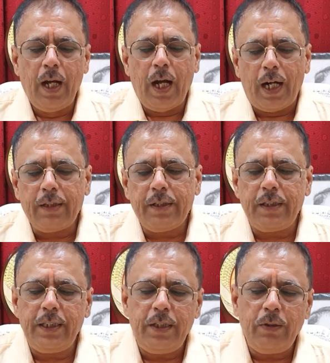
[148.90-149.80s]

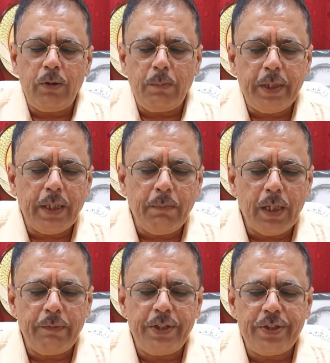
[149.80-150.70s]
அடுத்தது இன்னொரு முக்கியமான
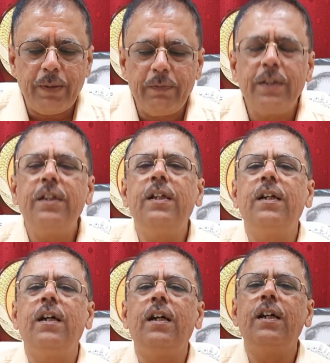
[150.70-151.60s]
விஷயம் வந்து
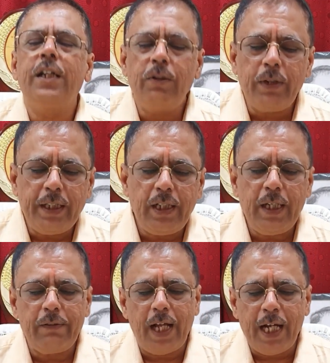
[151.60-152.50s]
இன்னொரு இதுலேயே
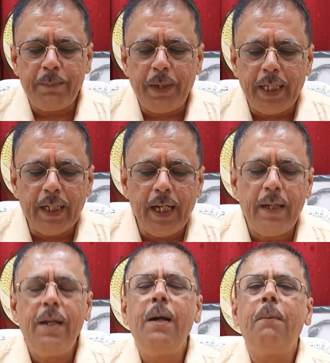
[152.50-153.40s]
ஒரு ஆட் பண்ணிக்கிறேன்
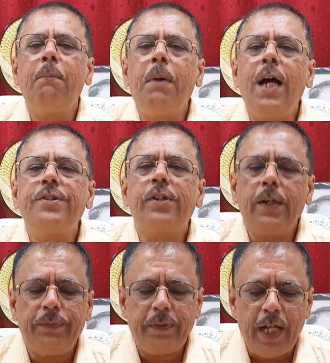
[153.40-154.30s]
பேச்சுலர்
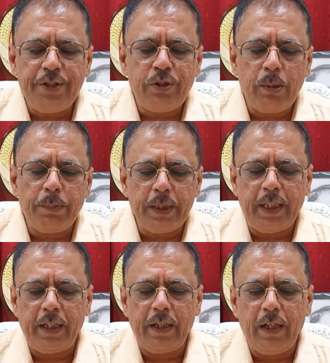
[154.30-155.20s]
ஆஃப் நேச்சுரோபதி
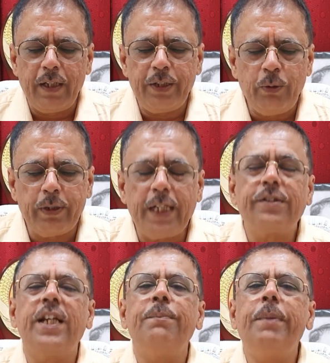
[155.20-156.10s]

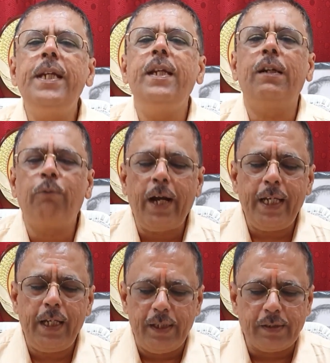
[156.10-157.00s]
யோகிசன்
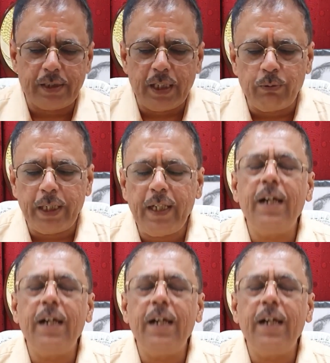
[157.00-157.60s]
பிஎன்ஒய்எஸ்க்கு உடைய